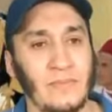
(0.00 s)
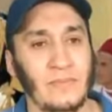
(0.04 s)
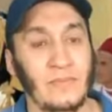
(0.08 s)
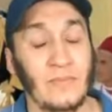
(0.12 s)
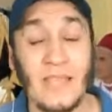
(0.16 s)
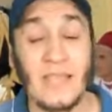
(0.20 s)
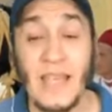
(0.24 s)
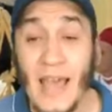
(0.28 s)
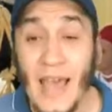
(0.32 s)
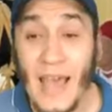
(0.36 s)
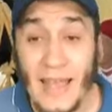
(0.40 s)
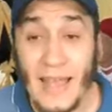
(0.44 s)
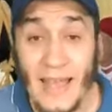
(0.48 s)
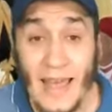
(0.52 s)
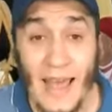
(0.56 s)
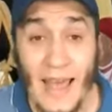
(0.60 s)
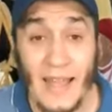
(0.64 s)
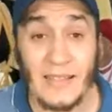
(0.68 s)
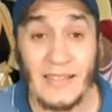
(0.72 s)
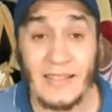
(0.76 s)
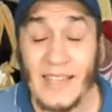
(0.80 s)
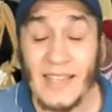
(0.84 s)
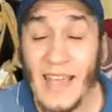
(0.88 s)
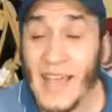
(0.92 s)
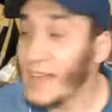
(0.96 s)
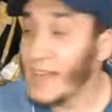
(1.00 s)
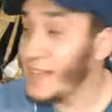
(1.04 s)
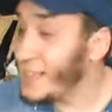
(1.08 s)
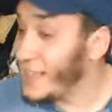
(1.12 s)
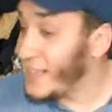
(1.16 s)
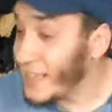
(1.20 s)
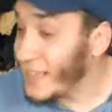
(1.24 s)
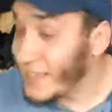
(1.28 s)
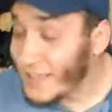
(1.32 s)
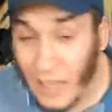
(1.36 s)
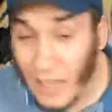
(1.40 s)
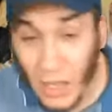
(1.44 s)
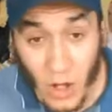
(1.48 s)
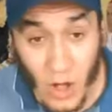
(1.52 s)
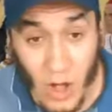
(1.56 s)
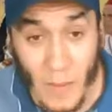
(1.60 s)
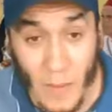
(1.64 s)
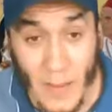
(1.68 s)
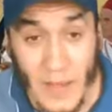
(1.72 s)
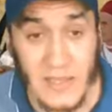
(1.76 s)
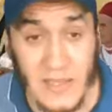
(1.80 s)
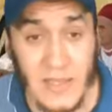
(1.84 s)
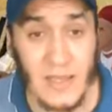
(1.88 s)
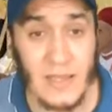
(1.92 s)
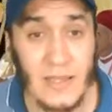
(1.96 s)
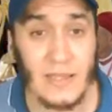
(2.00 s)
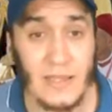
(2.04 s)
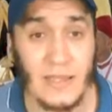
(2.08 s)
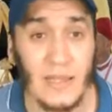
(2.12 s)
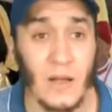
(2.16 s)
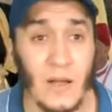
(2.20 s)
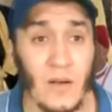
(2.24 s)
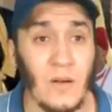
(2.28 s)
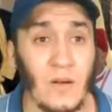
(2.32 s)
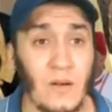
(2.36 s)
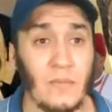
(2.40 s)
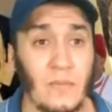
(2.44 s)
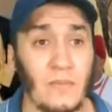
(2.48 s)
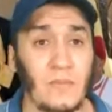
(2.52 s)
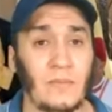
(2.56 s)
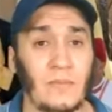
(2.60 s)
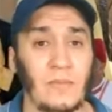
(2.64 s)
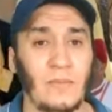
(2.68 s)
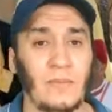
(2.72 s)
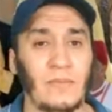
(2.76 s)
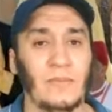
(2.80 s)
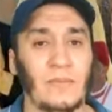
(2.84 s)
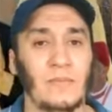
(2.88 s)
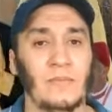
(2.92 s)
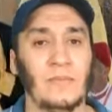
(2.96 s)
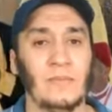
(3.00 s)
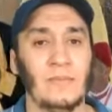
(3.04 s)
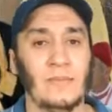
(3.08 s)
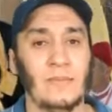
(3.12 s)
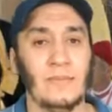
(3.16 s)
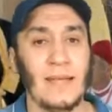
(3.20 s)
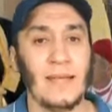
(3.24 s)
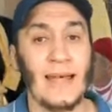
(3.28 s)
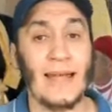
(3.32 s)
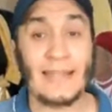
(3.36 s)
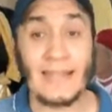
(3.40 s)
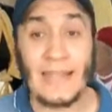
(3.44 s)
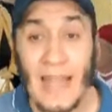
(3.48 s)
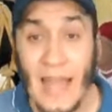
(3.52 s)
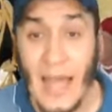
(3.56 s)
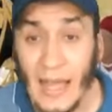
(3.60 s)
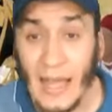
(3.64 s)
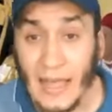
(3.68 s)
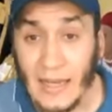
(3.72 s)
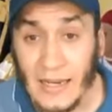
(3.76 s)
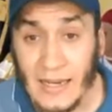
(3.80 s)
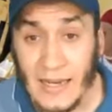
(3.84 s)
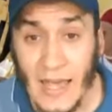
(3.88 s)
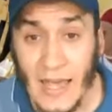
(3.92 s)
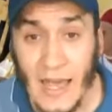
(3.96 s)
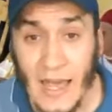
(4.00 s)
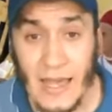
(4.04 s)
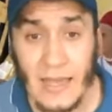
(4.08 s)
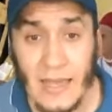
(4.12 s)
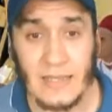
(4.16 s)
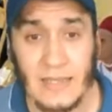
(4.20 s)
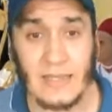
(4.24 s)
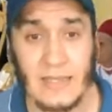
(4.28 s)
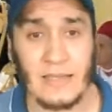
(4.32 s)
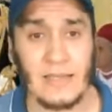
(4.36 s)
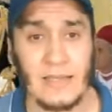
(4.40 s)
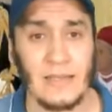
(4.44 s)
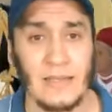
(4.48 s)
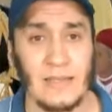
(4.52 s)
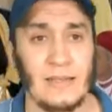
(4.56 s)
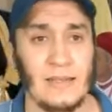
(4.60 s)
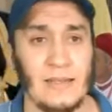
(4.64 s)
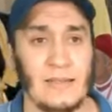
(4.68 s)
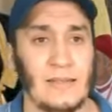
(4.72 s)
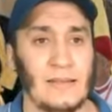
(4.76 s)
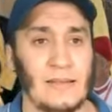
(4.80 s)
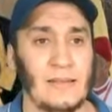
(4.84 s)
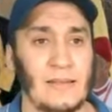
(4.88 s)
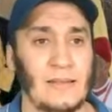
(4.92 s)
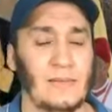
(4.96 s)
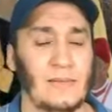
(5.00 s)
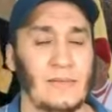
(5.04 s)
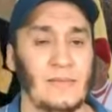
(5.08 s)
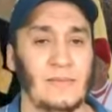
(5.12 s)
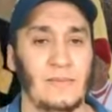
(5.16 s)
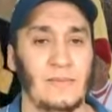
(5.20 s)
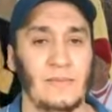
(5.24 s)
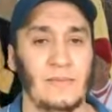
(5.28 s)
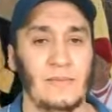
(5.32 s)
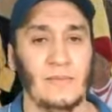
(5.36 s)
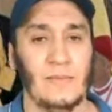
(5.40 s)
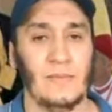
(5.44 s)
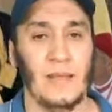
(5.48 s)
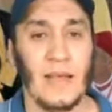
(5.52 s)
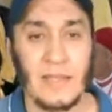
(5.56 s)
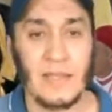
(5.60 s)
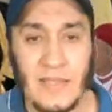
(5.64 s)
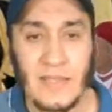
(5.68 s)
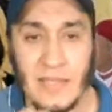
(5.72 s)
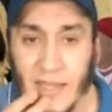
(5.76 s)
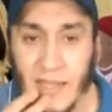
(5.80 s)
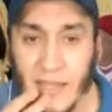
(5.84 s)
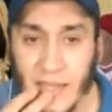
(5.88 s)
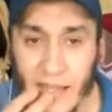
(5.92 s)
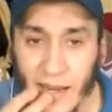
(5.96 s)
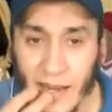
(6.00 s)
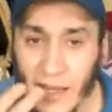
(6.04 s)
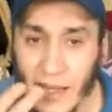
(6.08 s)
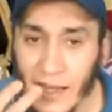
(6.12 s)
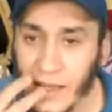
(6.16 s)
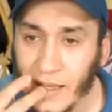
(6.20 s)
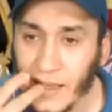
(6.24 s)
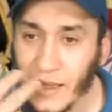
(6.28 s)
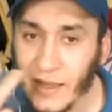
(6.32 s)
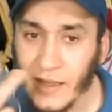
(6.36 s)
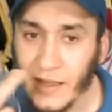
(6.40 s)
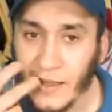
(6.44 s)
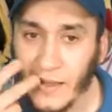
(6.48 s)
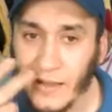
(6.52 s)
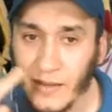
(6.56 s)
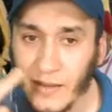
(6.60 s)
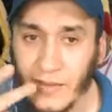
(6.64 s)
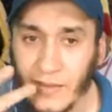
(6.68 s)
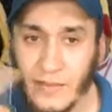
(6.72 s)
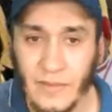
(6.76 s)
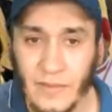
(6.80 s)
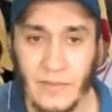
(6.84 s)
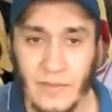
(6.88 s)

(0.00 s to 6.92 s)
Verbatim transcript: انتهاكات انتهاكات إذا اطلقهم أسيدي اطلقهم أطلاق الناس هاد السيدي راه غير